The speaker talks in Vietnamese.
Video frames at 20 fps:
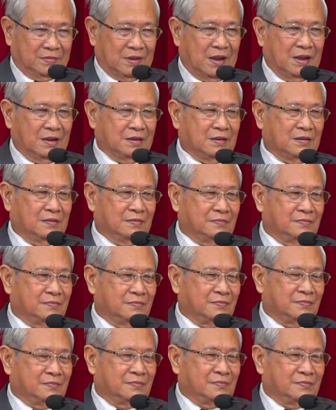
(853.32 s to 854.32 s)
phải không?
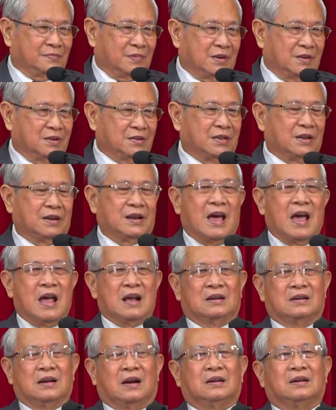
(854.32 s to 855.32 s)
Vì nước thiên
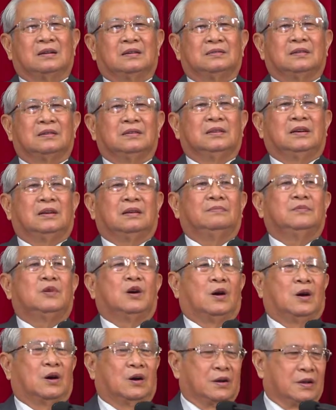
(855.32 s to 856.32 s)
đàng gần mấy nơi lắm
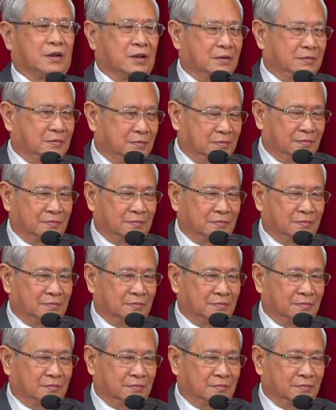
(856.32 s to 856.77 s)
rồi.